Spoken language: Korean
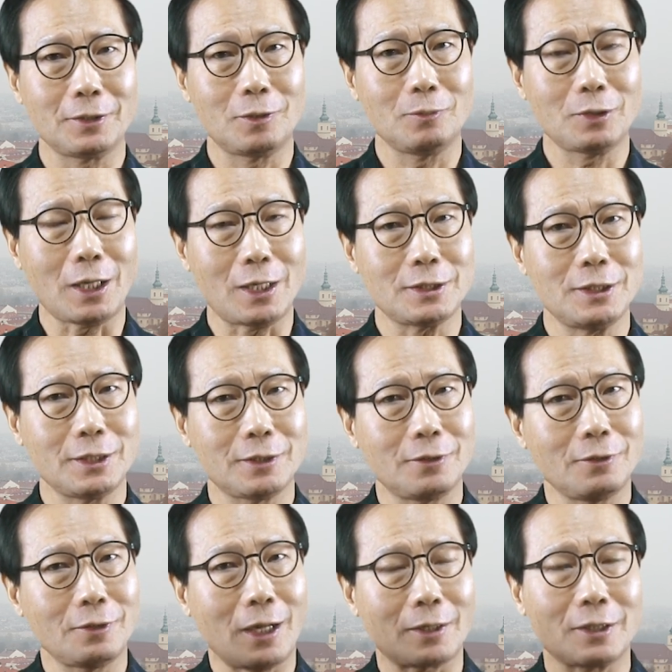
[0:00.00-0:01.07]
그러면 다시
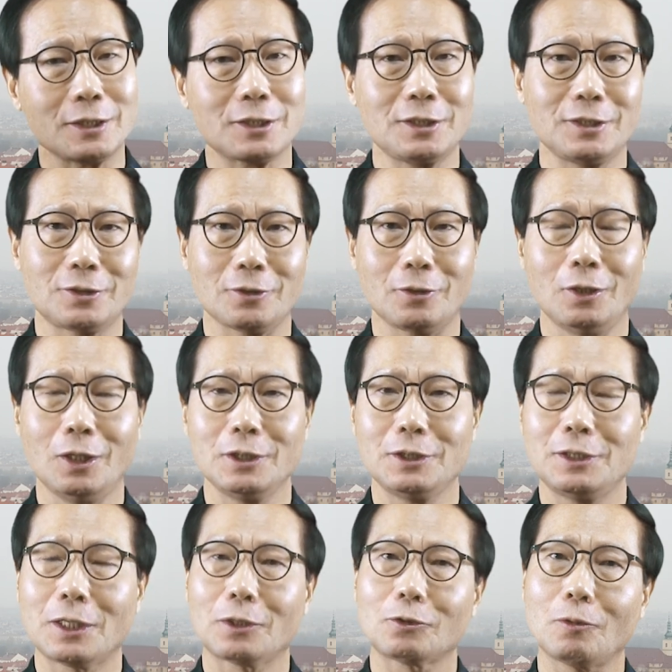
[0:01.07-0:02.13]
그걸 악화시키죠.
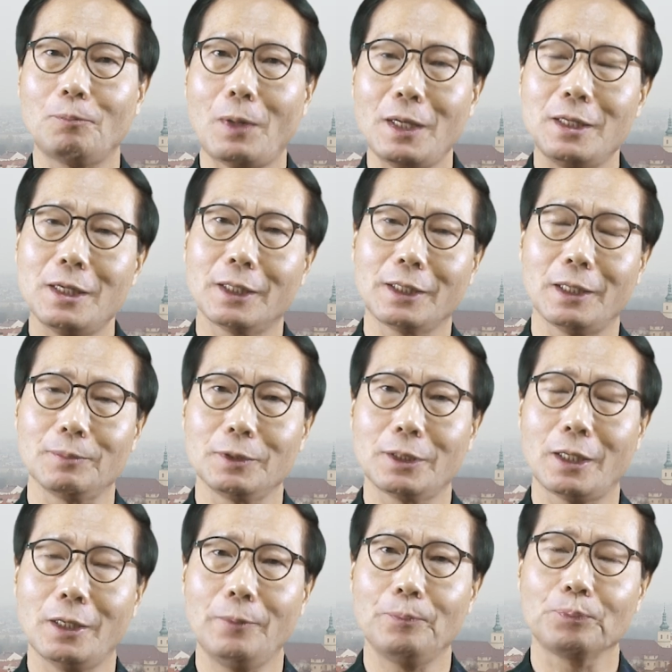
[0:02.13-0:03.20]
진행을 더 빨리 하게
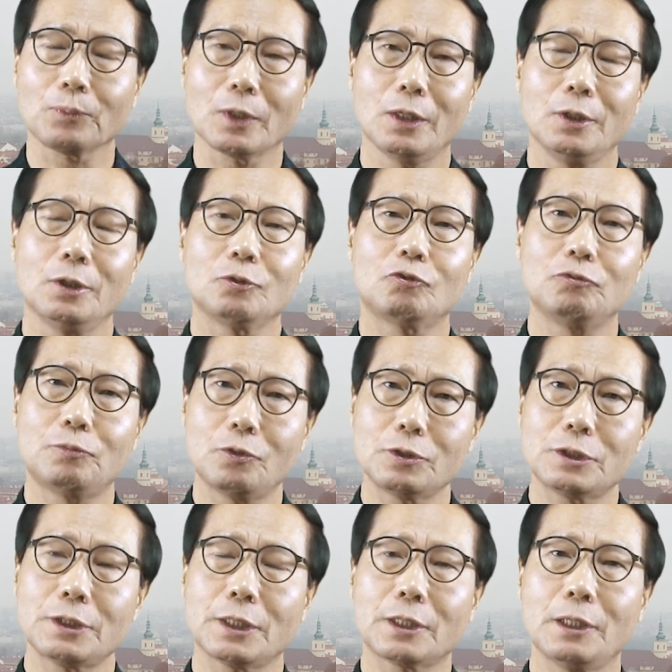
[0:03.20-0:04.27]
합니다. 두
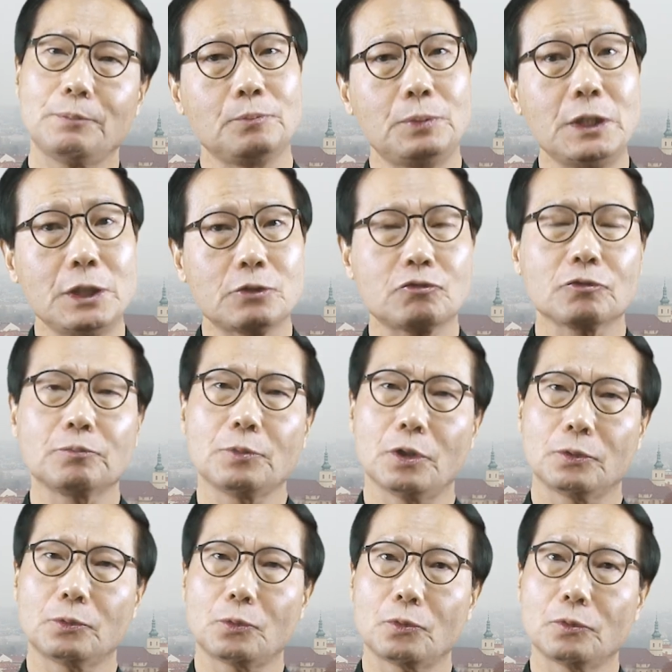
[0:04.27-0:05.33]
번째가
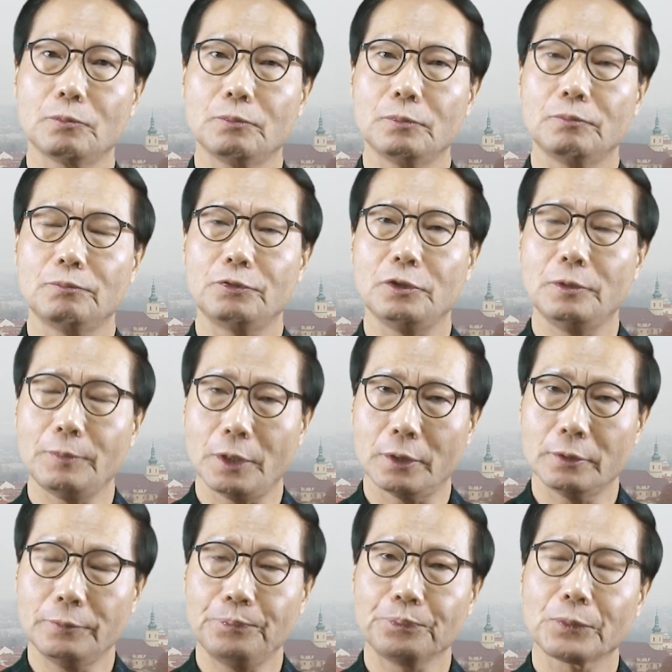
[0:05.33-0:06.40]
비숙면 또는
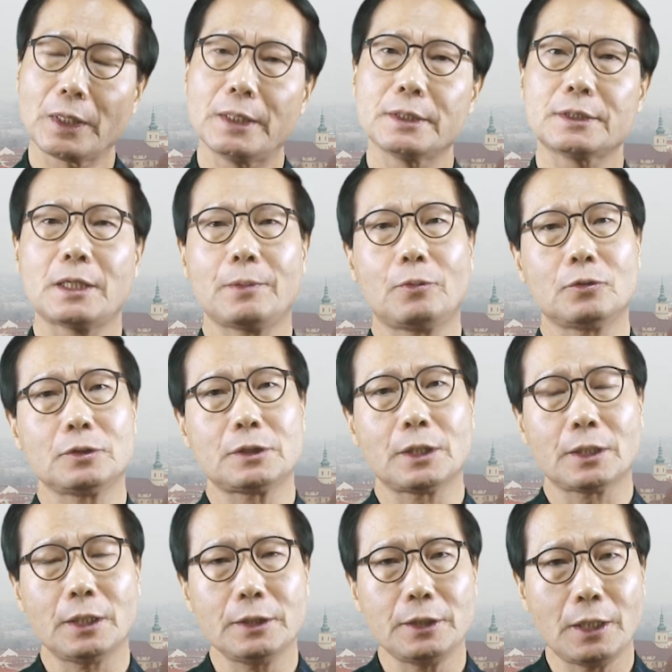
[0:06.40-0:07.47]
불면, 세
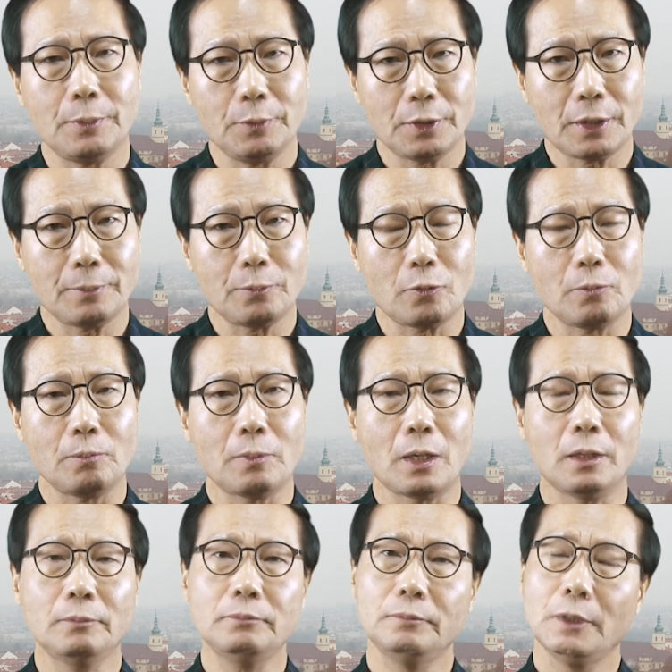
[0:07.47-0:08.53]
번째가 예민한
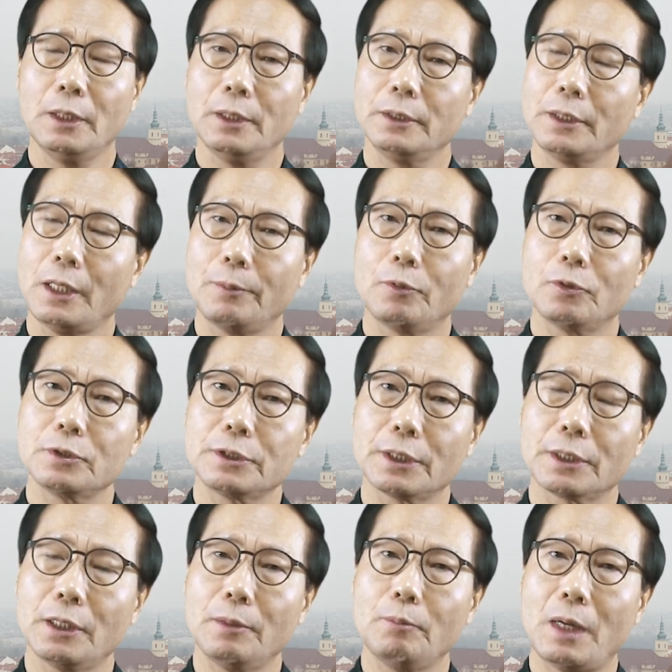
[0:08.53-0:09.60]
몸마음, 네
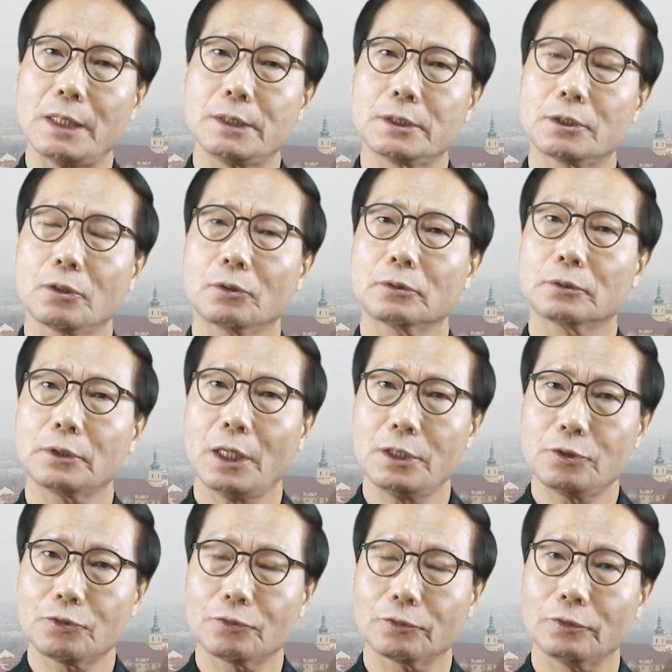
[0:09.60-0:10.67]
번째가 만성
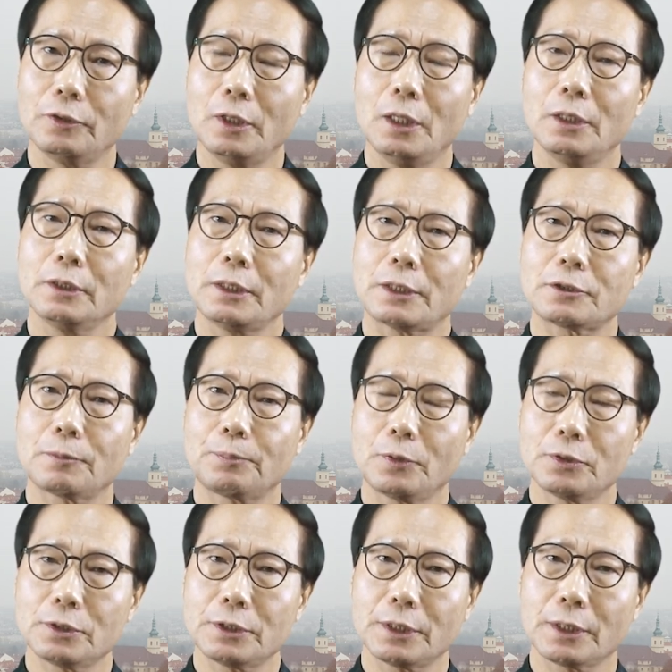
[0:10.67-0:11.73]
탈수, 다섯
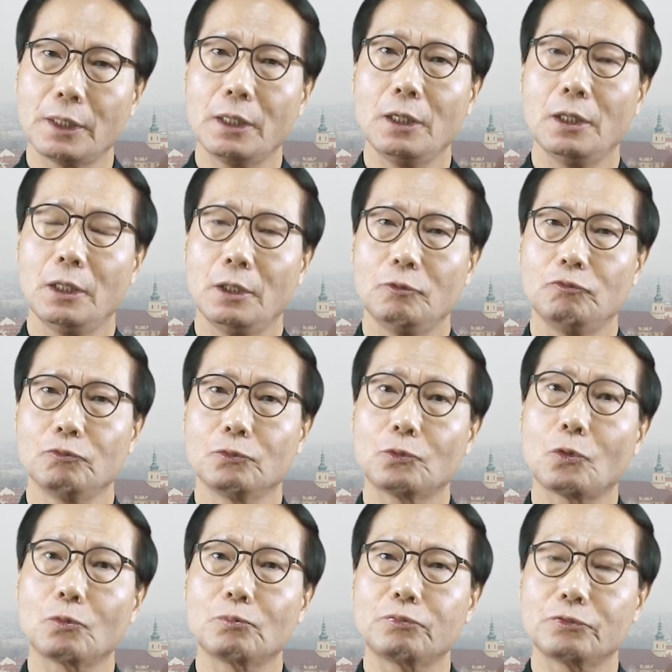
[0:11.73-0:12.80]
번째가
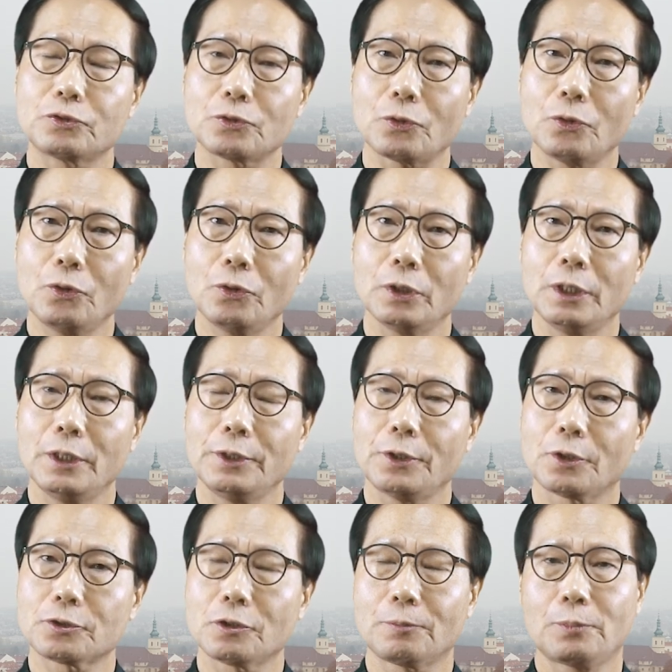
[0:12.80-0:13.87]
운동 부족,
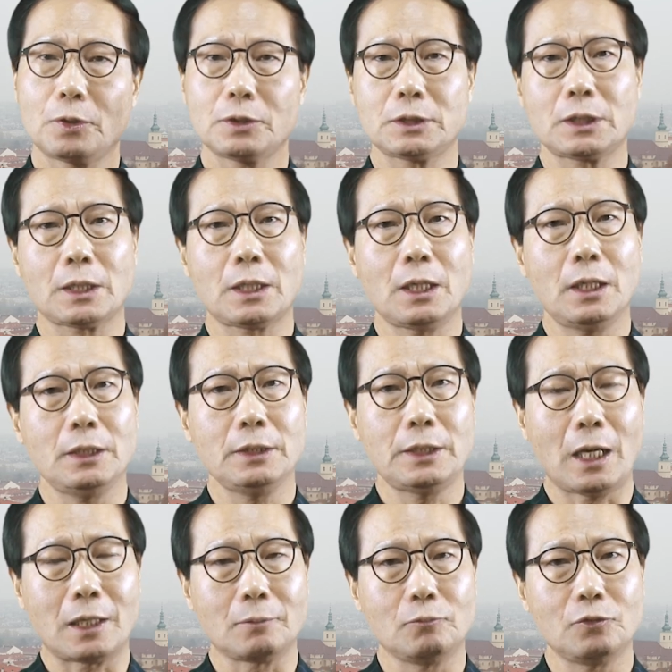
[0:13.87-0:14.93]
여섯 번째가
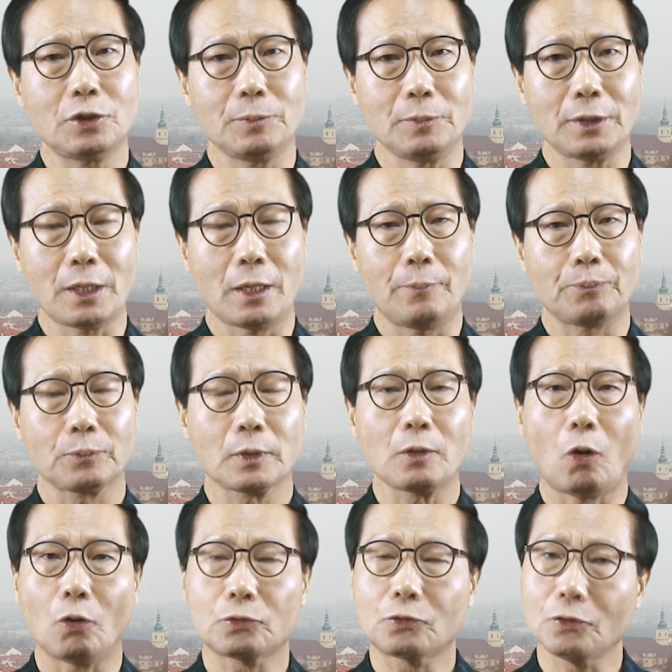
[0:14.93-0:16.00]
약물입니다.
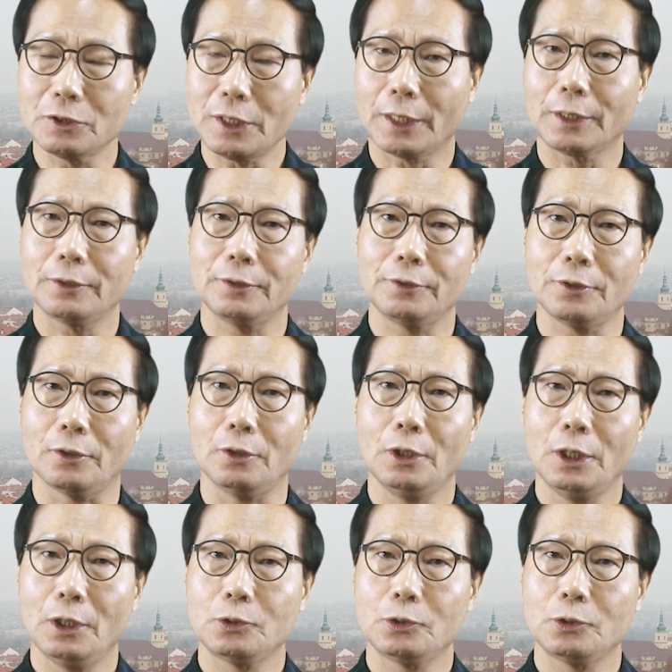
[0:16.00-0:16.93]
어떤 약이든요.